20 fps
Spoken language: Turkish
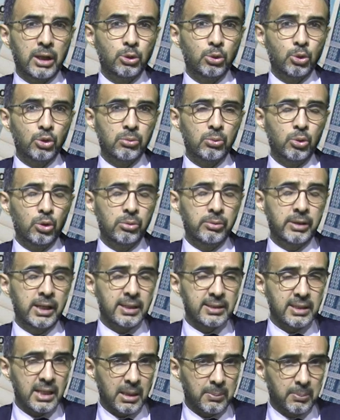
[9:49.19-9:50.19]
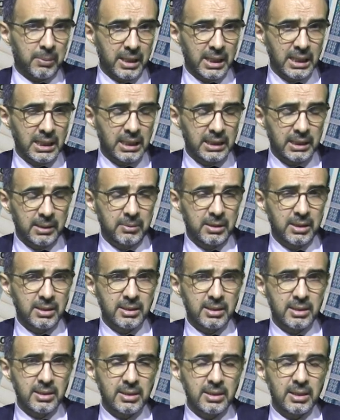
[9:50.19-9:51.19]
yorum bölümüne yazarak bana
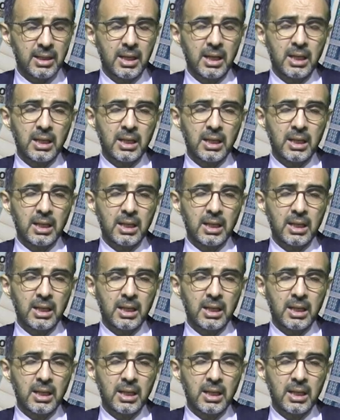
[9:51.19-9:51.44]
iletebilirsiniz.